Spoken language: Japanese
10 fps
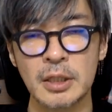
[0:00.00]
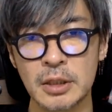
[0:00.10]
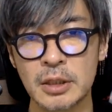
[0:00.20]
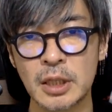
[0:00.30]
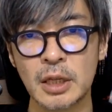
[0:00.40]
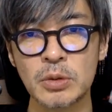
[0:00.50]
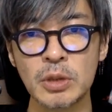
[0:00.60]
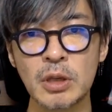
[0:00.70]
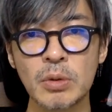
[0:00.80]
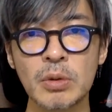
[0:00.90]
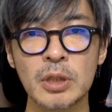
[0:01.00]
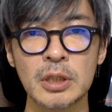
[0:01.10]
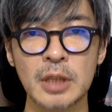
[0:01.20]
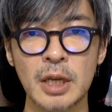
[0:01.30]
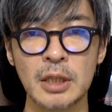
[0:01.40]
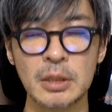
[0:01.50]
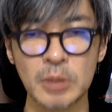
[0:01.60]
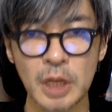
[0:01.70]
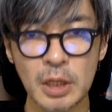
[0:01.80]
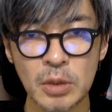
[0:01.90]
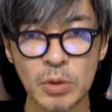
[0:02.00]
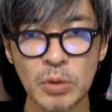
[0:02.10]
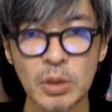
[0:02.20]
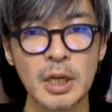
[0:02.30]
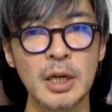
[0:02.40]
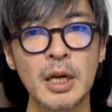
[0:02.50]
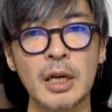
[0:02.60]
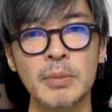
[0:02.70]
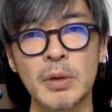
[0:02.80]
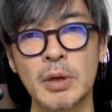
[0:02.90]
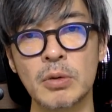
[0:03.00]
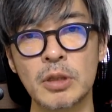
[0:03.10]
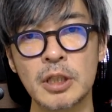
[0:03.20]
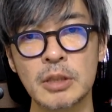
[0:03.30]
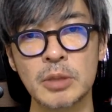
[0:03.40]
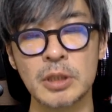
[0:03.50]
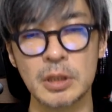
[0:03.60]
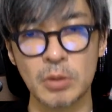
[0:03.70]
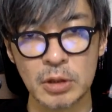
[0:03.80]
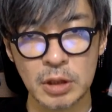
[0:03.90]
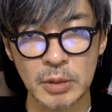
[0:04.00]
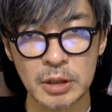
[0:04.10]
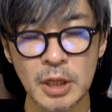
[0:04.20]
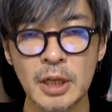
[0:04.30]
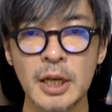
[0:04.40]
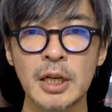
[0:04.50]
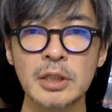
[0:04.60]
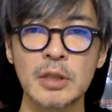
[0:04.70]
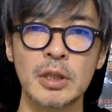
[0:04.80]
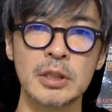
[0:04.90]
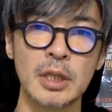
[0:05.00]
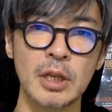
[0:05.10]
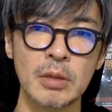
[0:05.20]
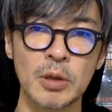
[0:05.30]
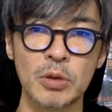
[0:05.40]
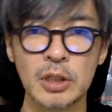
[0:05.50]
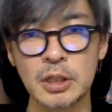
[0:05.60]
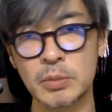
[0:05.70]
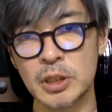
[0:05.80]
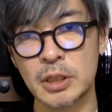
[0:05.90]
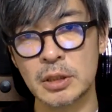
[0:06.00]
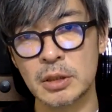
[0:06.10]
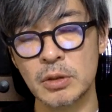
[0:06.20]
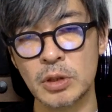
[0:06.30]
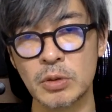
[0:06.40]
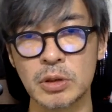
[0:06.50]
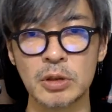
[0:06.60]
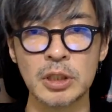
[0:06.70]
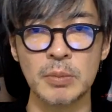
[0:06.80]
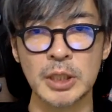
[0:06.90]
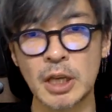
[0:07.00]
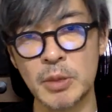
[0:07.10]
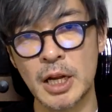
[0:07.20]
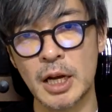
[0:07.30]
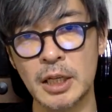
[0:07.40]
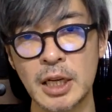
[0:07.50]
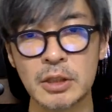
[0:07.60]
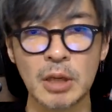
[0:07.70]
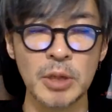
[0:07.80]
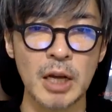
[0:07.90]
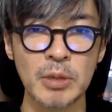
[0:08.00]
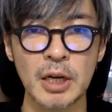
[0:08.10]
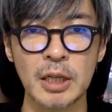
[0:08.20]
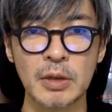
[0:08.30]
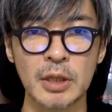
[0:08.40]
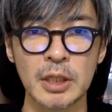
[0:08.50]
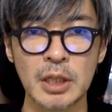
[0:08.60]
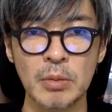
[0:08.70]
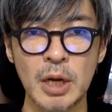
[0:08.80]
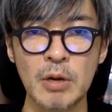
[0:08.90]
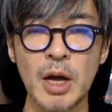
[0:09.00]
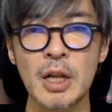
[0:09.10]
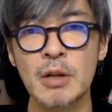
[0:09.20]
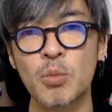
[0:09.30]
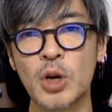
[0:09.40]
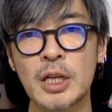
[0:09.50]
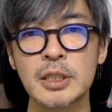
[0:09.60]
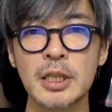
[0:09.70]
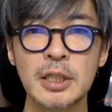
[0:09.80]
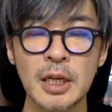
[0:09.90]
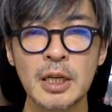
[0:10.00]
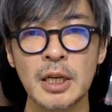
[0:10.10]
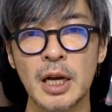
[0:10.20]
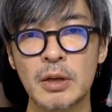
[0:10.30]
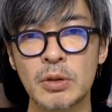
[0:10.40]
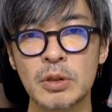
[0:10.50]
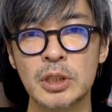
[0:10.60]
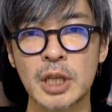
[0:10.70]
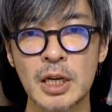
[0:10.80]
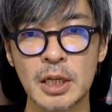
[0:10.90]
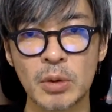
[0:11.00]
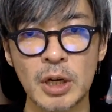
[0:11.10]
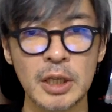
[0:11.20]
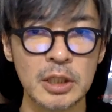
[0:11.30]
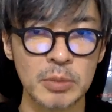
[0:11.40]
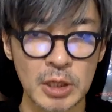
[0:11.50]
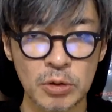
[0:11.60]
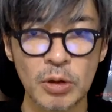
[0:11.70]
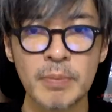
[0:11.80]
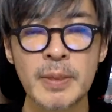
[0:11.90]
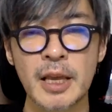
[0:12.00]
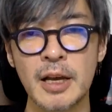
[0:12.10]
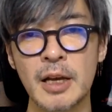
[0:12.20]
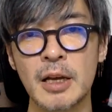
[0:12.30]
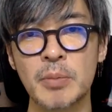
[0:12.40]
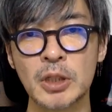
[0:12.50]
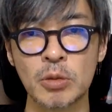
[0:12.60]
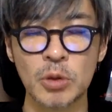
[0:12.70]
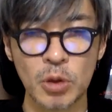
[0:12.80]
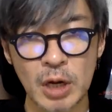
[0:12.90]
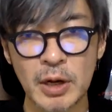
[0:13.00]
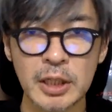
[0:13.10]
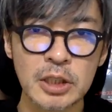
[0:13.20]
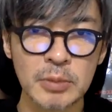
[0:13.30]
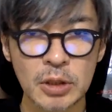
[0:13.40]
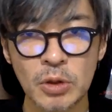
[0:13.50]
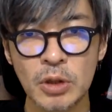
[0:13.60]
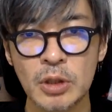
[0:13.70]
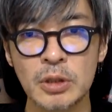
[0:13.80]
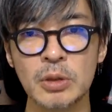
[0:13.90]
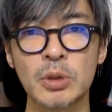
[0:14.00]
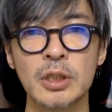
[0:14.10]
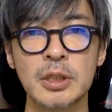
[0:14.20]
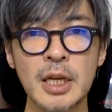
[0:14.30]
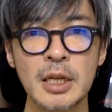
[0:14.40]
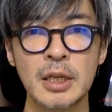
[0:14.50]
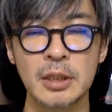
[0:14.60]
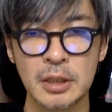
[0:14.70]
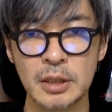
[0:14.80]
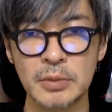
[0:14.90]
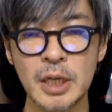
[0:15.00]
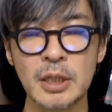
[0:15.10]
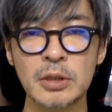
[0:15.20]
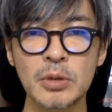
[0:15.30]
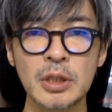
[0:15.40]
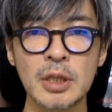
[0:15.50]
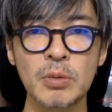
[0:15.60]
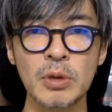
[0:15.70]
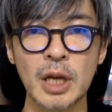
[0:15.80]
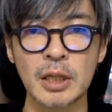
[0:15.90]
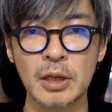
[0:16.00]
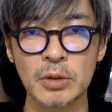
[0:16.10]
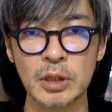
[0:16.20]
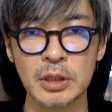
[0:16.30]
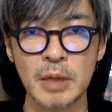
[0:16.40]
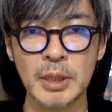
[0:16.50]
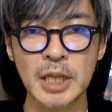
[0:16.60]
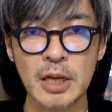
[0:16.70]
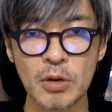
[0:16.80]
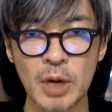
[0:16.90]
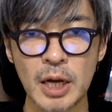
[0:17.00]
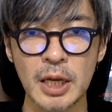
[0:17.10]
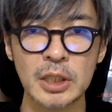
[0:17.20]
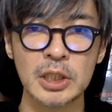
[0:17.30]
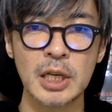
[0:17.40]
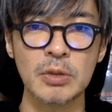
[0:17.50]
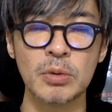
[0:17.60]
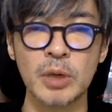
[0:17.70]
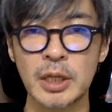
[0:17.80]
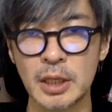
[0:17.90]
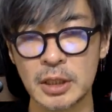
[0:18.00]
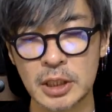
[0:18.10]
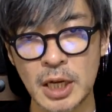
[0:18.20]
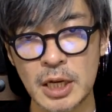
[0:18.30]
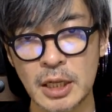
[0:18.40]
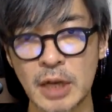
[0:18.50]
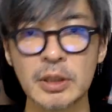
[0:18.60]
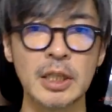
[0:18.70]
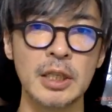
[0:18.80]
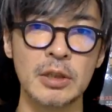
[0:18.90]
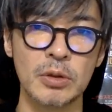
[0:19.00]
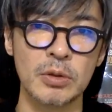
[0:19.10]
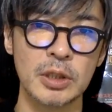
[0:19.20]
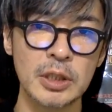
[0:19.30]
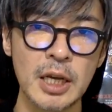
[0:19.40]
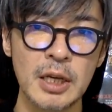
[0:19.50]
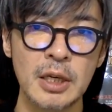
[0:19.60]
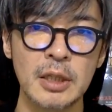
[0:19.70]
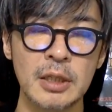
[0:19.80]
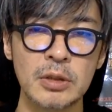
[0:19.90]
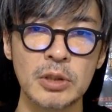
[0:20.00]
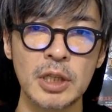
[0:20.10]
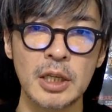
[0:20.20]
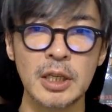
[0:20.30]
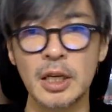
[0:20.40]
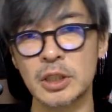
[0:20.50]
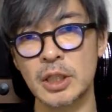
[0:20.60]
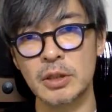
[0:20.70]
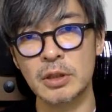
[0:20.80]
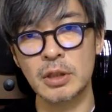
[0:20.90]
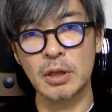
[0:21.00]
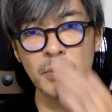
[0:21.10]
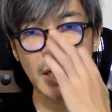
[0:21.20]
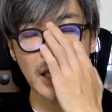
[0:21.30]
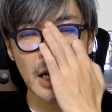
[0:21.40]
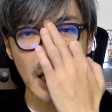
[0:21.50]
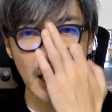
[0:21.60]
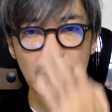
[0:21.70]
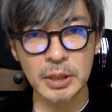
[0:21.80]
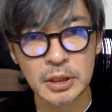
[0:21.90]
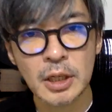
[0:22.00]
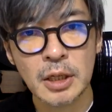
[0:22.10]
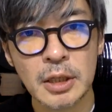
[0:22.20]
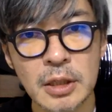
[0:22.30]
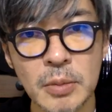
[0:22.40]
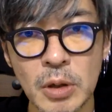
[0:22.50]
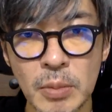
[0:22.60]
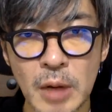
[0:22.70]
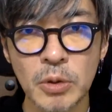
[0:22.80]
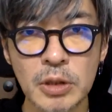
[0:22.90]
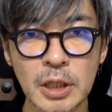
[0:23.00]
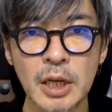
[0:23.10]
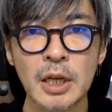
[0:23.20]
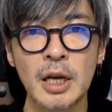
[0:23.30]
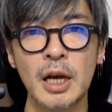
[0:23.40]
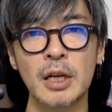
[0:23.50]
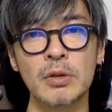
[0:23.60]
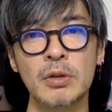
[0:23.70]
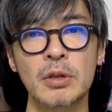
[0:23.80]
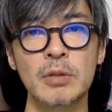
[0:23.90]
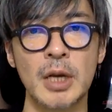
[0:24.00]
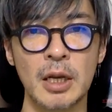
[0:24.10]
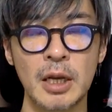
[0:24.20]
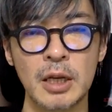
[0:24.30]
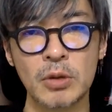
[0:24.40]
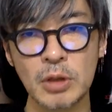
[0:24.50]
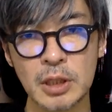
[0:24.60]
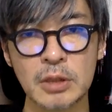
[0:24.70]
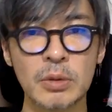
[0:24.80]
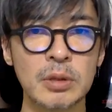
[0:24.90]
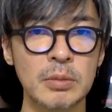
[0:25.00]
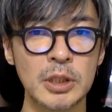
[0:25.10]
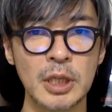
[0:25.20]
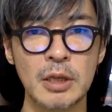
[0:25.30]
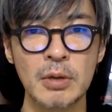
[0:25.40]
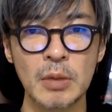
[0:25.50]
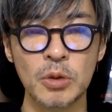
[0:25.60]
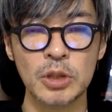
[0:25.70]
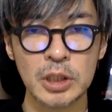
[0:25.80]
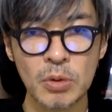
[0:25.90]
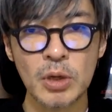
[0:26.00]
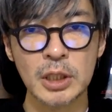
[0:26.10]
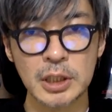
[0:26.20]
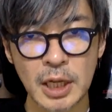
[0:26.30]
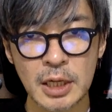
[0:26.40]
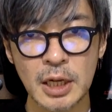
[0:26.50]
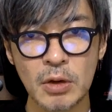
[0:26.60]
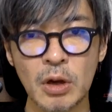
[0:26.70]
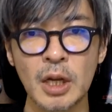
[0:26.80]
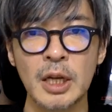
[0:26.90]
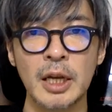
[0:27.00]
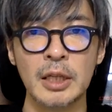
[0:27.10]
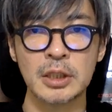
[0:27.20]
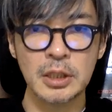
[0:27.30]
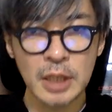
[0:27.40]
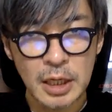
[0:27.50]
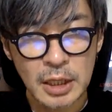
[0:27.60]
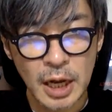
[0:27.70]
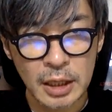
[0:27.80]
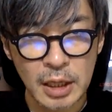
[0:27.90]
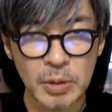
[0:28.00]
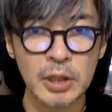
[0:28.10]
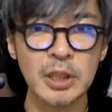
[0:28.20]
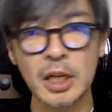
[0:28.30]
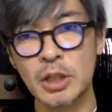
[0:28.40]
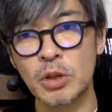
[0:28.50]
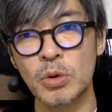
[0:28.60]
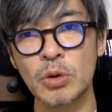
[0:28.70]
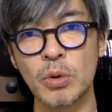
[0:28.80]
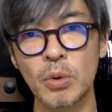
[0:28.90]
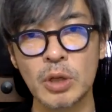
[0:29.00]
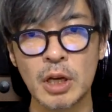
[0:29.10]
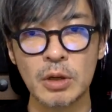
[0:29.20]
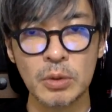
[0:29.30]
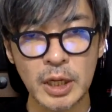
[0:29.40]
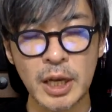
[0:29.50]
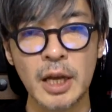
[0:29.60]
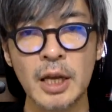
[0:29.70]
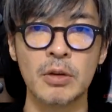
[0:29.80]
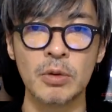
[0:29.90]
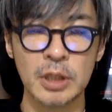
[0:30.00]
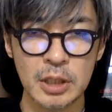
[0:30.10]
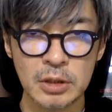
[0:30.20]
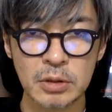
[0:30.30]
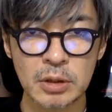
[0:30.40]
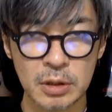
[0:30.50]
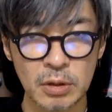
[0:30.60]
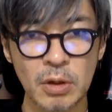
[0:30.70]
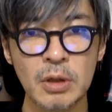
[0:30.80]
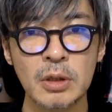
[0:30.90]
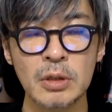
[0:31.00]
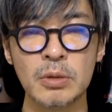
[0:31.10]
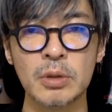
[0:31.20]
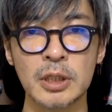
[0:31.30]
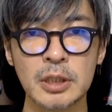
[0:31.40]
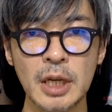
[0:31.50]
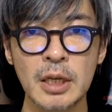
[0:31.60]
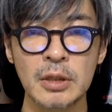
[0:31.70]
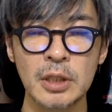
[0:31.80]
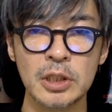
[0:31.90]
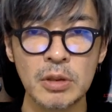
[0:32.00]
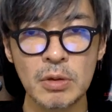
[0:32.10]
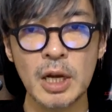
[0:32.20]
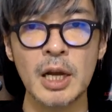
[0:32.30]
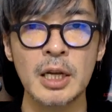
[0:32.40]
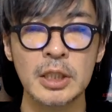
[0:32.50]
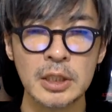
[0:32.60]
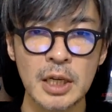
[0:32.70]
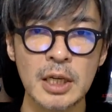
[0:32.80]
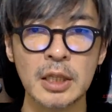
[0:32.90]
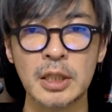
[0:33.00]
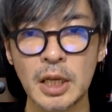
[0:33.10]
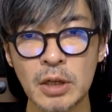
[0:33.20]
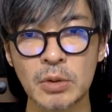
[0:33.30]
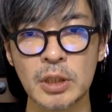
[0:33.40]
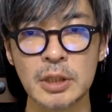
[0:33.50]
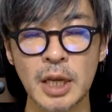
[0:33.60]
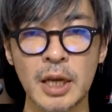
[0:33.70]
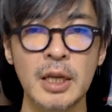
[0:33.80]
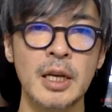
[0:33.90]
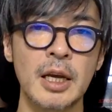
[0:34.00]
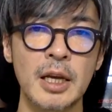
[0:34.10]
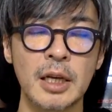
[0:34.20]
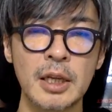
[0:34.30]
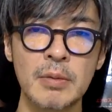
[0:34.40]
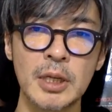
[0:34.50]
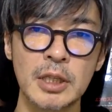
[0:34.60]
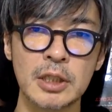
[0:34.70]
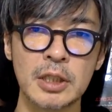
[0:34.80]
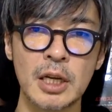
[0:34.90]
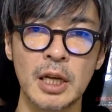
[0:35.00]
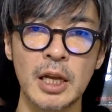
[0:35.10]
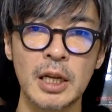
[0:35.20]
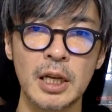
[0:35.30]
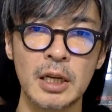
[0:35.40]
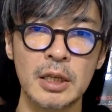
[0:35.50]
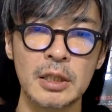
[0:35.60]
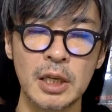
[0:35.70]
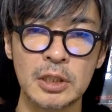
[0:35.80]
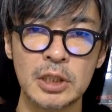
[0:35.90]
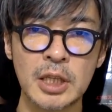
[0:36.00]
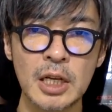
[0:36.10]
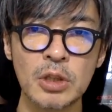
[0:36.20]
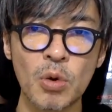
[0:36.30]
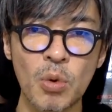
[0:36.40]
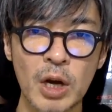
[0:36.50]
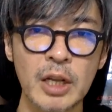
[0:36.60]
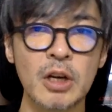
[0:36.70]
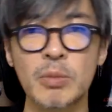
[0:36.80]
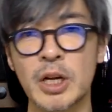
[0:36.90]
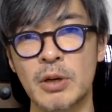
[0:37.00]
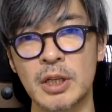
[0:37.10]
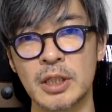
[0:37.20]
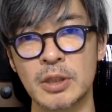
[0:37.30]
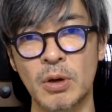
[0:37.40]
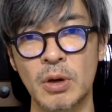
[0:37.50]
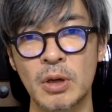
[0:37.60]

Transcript: うん、だからそういったことをですね、いつも念頭に置きながら、今はコンテンツビジネスに取り組んでます。えかつてはですね、例えばコンテンツビジネスの一つとして、まあ、セミナー、リアルセミナーみたいなのあったわけですけども、あれはもう完全にね、あの、時間が取られてしまうと。えー、場所もとらわれてしまうと。いうことですね。うん。で、そういったことをやってるとですね、まあ、最後は、え時間の奴隷の、時間がなくなっていくということですね。うん、そして疲弊していくっていうのパターンがあります。うん、でも、まあ僕はね、あのー、今、えー、とにかくお勧めしたいのは、もう自動化資産化を、えー、常に頭に念頭に置いた上で、コンテンツを作ると。いうことですね。で、自動化、資産化ができるとですね、え当たり前なんですが、えね、時間とお金が生まれるわけですよ。